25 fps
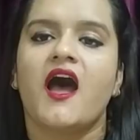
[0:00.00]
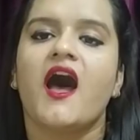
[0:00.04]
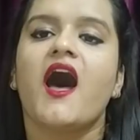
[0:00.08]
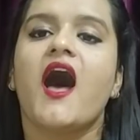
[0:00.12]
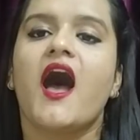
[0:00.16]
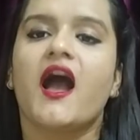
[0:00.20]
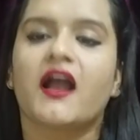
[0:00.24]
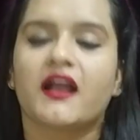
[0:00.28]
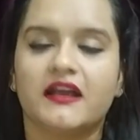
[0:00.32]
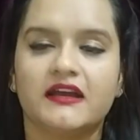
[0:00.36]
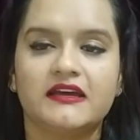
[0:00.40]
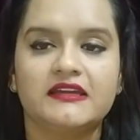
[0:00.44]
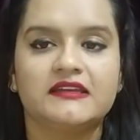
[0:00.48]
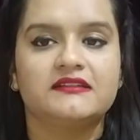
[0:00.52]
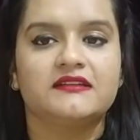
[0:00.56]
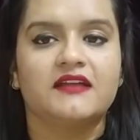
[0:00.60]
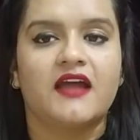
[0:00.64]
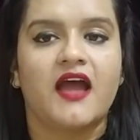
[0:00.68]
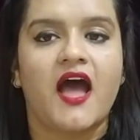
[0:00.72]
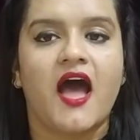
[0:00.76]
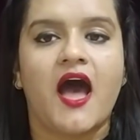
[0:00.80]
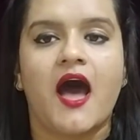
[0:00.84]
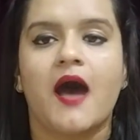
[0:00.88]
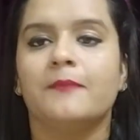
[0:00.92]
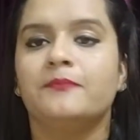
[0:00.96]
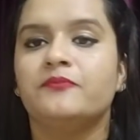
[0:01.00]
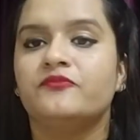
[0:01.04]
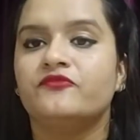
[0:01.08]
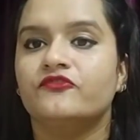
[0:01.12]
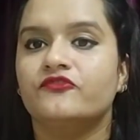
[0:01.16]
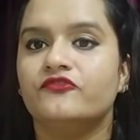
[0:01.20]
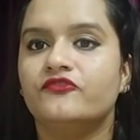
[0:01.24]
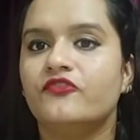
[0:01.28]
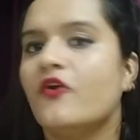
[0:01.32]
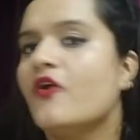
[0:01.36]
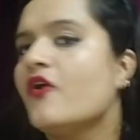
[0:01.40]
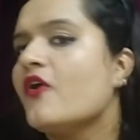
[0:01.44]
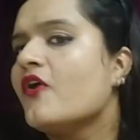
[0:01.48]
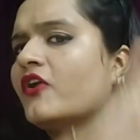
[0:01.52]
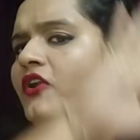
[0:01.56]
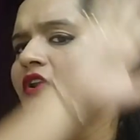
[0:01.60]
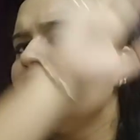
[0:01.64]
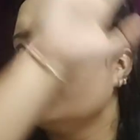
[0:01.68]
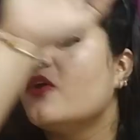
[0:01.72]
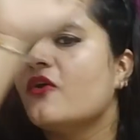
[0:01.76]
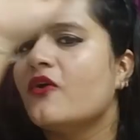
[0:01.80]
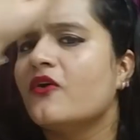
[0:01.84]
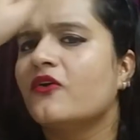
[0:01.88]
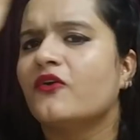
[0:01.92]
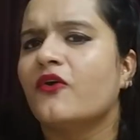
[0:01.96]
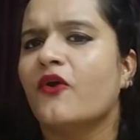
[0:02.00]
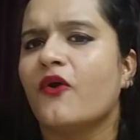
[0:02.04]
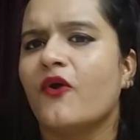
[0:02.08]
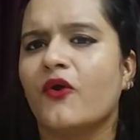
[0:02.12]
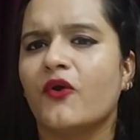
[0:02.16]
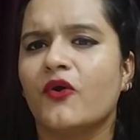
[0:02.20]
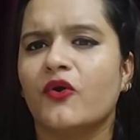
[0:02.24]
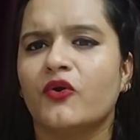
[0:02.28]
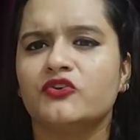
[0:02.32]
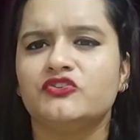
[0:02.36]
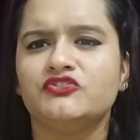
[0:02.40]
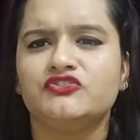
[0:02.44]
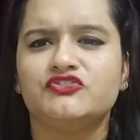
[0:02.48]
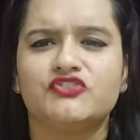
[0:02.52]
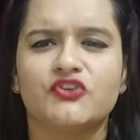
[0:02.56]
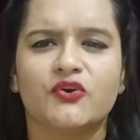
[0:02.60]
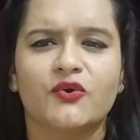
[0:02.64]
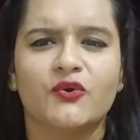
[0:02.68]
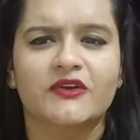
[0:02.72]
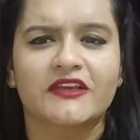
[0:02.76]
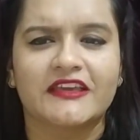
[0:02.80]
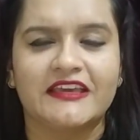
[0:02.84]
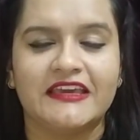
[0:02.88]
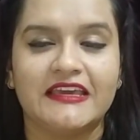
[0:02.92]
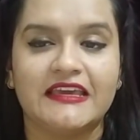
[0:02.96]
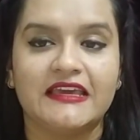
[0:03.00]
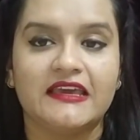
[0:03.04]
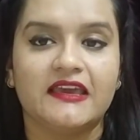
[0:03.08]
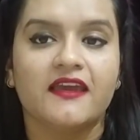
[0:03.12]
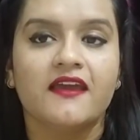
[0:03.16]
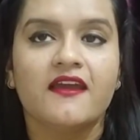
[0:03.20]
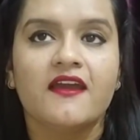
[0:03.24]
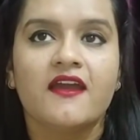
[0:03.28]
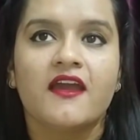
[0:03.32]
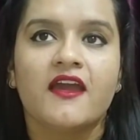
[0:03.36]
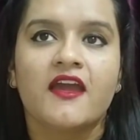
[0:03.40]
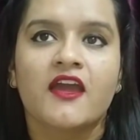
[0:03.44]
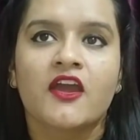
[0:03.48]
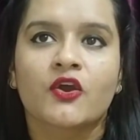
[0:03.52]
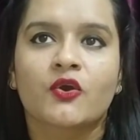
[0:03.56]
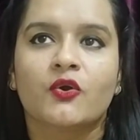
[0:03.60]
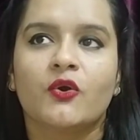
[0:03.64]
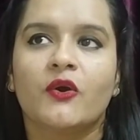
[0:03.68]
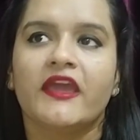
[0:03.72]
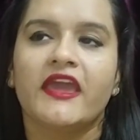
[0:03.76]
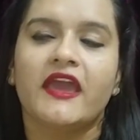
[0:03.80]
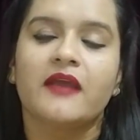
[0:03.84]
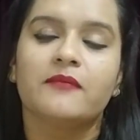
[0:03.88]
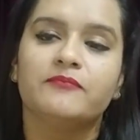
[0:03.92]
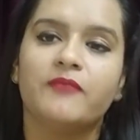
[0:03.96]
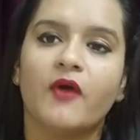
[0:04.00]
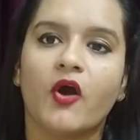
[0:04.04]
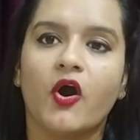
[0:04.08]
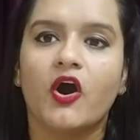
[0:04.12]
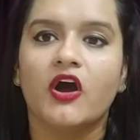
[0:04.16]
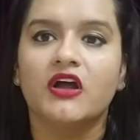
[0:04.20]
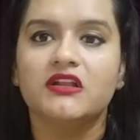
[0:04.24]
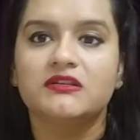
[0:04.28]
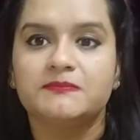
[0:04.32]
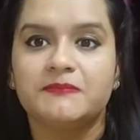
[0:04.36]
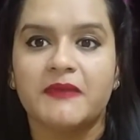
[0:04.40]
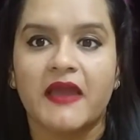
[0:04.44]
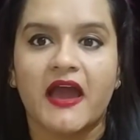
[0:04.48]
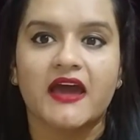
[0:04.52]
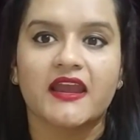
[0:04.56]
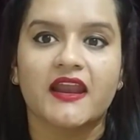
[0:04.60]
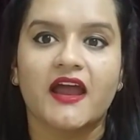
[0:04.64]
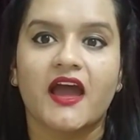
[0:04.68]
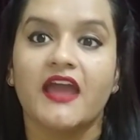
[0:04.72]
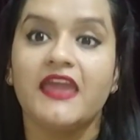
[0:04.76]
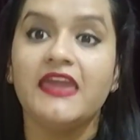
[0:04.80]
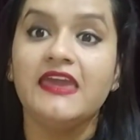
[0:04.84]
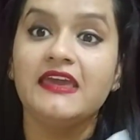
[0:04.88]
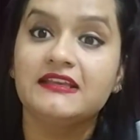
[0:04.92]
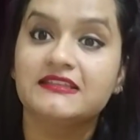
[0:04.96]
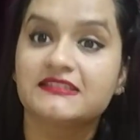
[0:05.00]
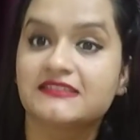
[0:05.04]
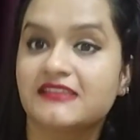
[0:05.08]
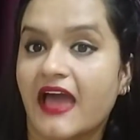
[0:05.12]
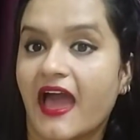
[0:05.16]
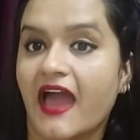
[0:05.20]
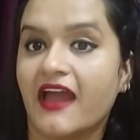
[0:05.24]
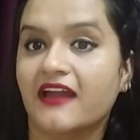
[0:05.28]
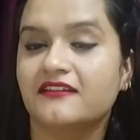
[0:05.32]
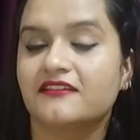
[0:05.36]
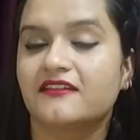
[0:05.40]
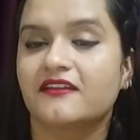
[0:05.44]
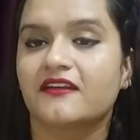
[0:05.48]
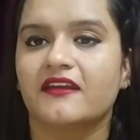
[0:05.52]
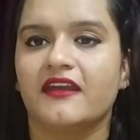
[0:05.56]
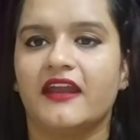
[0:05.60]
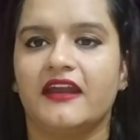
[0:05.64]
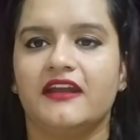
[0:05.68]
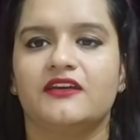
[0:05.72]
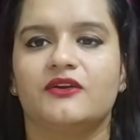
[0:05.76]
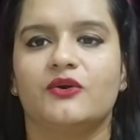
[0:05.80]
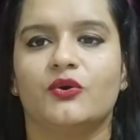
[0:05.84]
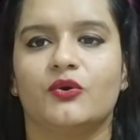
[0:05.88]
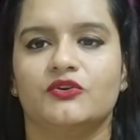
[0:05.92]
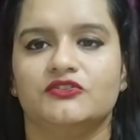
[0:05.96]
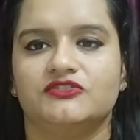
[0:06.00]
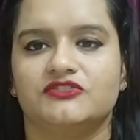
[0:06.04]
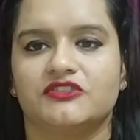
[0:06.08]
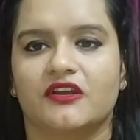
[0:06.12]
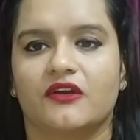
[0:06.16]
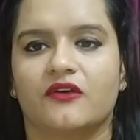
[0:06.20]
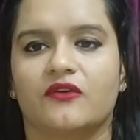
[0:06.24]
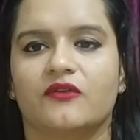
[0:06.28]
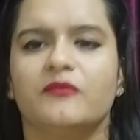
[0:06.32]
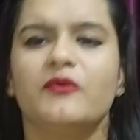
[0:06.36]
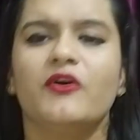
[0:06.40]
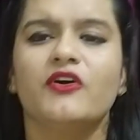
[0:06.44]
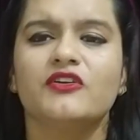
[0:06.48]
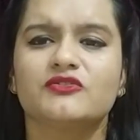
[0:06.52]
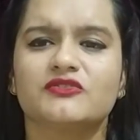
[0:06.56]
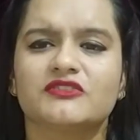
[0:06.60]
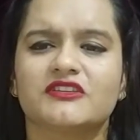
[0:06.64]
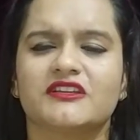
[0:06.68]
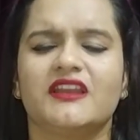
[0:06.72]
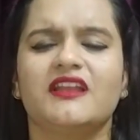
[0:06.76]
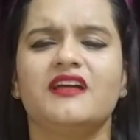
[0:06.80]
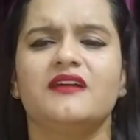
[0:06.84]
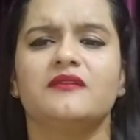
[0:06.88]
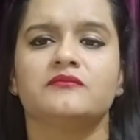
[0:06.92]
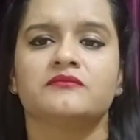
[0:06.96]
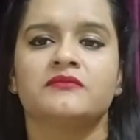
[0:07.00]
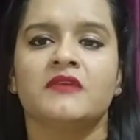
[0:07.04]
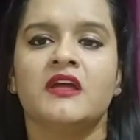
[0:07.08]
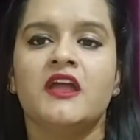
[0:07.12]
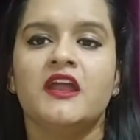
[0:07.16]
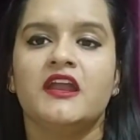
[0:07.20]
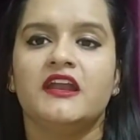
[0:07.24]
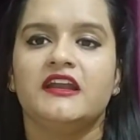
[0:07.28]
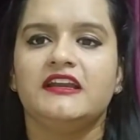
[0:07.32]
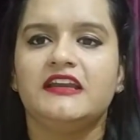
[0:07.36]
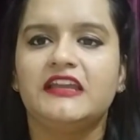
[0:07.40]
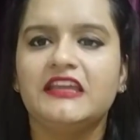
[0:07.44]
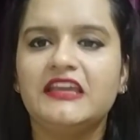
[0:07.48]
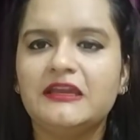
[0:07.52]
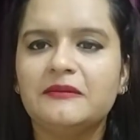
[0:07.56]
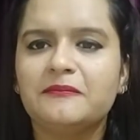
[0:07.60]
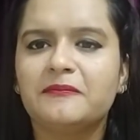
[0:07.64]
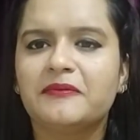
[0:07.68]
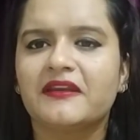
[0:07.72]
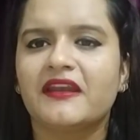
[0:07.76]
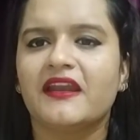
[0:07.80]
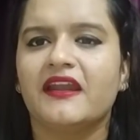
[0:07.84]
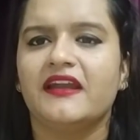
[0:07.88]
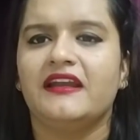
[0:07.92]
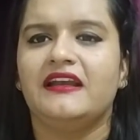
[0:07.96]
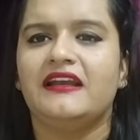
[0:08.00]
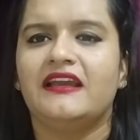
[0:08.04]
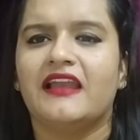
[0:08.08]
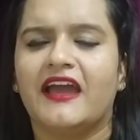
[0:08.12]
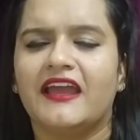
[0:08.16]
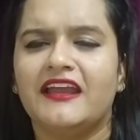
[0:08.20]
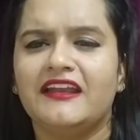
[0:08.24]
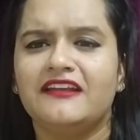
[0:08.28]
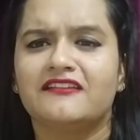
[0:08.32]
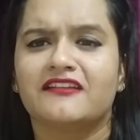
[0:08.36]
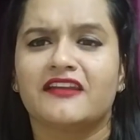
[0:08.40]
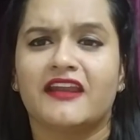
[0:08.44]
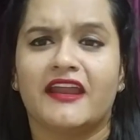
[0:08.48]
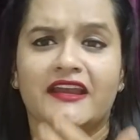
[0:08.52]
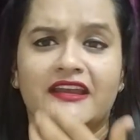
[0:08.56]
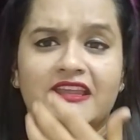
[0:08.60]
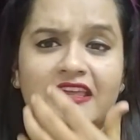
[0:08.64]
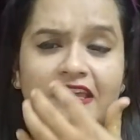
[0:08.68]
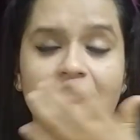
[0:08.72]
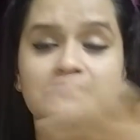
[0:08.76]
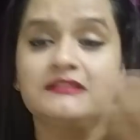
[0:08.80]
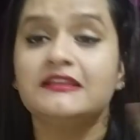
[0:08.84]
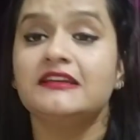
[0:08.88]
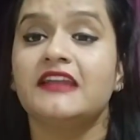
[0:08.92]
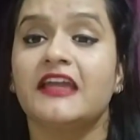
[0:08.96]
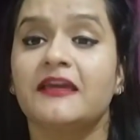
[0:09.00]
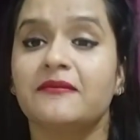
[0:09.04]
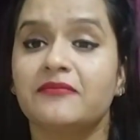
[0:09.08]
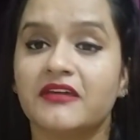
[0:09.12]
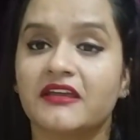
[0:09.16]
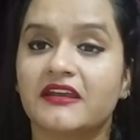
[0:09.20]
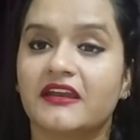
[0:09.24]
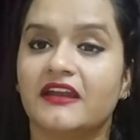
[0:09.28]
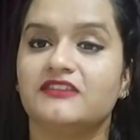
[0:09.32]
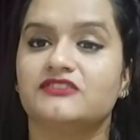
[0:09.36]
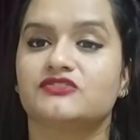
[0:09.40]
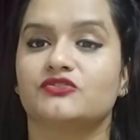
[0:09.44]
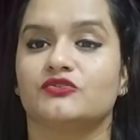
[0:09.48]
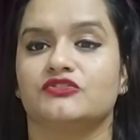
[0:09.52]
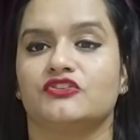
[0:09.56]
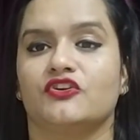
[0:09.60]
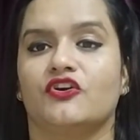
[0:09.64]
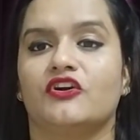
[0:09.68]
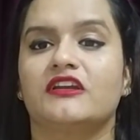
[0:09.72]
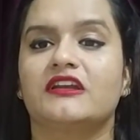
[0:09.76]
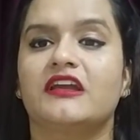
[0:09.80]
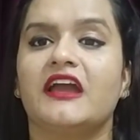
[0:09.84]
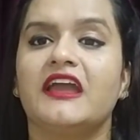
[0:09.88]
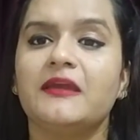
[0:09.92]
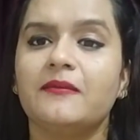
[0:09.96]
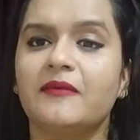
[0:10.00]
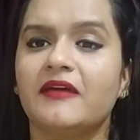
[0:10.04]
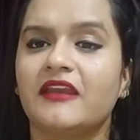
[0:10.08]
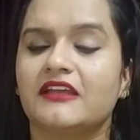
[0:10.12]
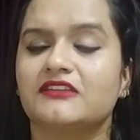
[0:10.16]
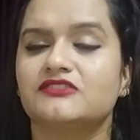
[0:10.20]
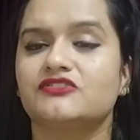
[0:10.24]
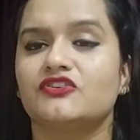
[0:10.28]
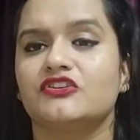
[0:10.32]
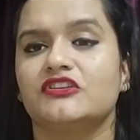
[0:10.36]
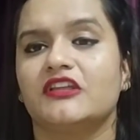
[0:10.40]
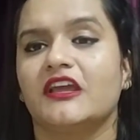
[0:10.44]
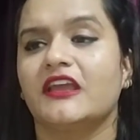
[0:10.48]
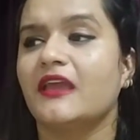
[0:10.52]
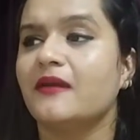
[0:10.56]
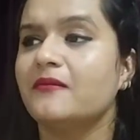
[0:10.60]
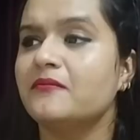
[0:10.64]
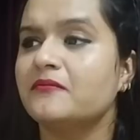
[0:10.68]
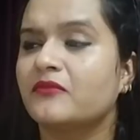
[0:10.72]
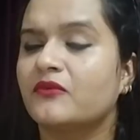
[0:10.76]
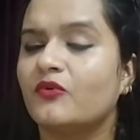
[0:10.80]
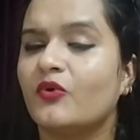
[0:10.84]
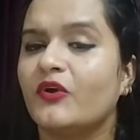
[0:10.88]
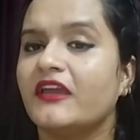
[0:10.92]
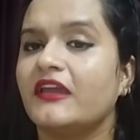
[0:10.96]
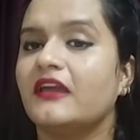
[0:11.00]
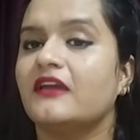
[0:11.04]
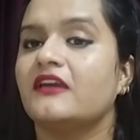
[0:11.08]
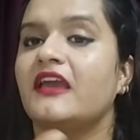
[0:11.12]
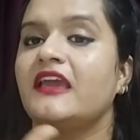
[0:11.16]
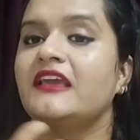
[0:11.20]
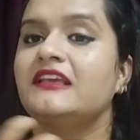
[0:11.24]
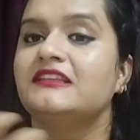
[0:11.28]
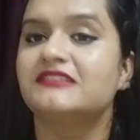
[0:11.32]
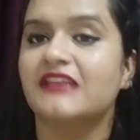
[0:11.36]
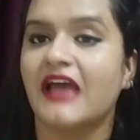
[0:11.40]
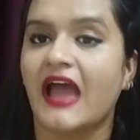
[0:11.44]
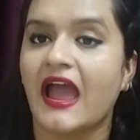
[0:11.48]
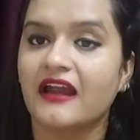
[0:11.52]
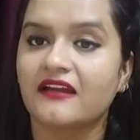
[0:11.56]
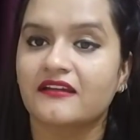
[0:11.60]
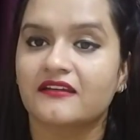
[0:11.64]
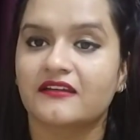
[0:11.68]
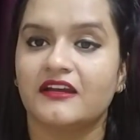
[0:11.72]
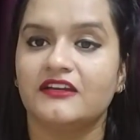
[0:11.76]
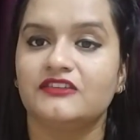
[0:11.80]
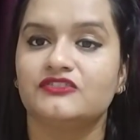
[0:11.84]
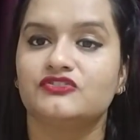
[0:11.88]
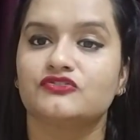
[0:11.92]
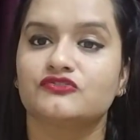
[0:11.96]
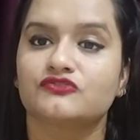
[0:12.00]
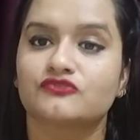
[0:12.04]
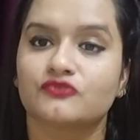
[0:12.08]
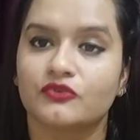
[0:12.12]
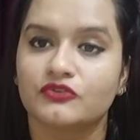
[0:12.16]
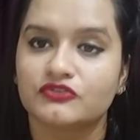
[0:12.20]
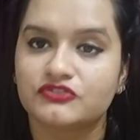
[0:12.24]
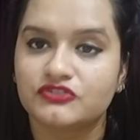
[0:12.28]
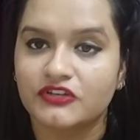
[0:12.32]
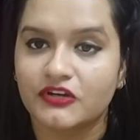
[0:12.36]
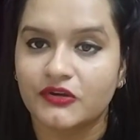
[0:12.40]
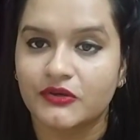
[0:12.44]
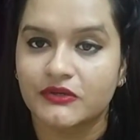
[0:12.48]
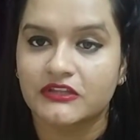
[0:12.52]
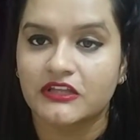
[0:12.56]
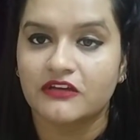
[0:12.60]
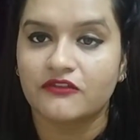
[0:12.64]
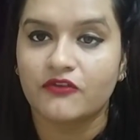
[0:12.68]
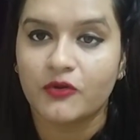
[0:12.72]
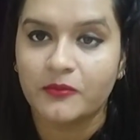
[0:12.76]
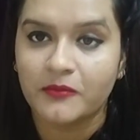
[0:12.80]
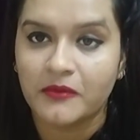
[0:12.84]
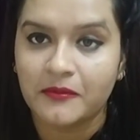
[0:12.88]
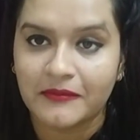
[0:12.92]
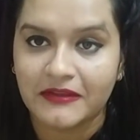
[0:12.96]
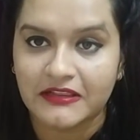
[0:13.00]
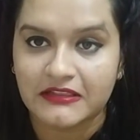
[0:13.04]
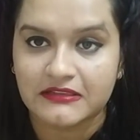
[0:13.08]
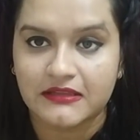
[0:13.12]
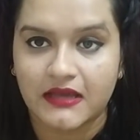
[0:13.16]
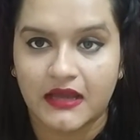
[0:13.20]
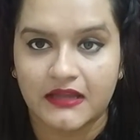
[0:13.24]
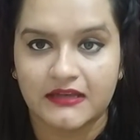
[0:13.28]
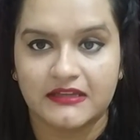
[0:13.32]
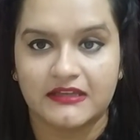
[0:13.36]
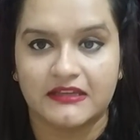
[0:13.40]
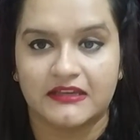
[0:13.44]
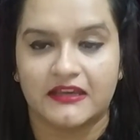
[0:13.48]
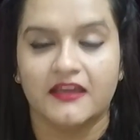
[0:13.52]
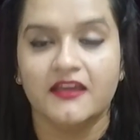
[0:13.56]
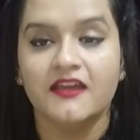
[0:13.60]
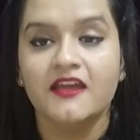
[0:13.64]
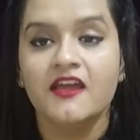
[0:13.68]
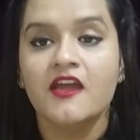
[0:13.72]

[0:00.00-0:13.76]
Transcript: अगर आप वो लोग हो जो कि कोई एक बहुत प्यारा एग्जैक्ट रेड खोज रहे हो बहुत होते हैं ना हम डीप रेड लाइट रेड कितने टाइप के रेड्स होते हैं और कई बार ऐसा होता है कि हम कोई एग्जैक्ट रेड जो सोच रहे होते हैं वो हमें मिलता नहीं है